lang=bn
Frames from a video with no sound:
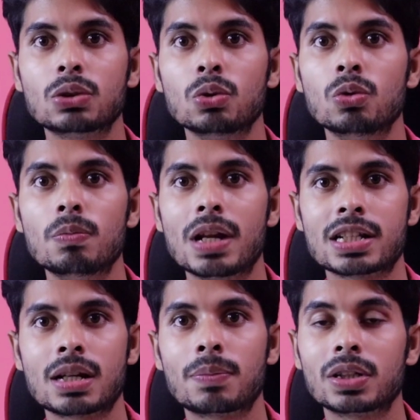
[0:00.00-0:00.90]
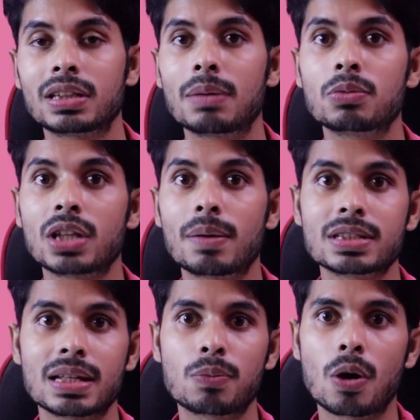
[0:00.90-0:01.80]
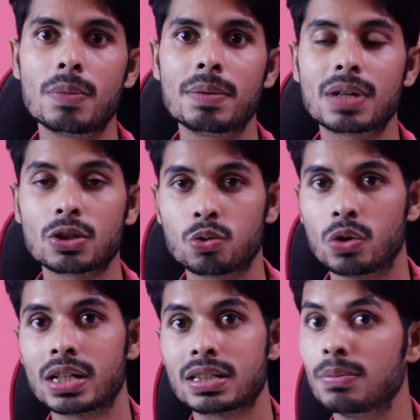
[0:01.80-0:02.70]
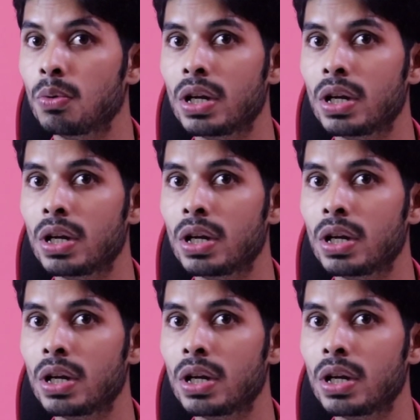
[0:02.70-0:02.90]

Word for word: কিন্তু লুম ব্লাস্টের পরে তার মধ্যে আবার সেই প্রবলেমটা চলে আসে